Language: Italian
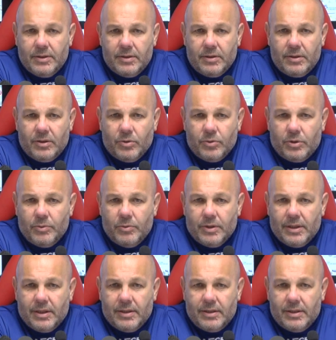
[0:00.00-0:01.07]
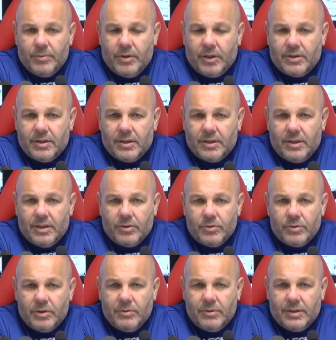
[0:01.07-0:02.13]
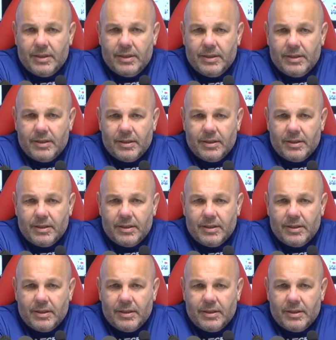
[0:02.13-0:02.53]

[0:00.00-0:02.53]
di continuità, andiamo alla ricerca della continuità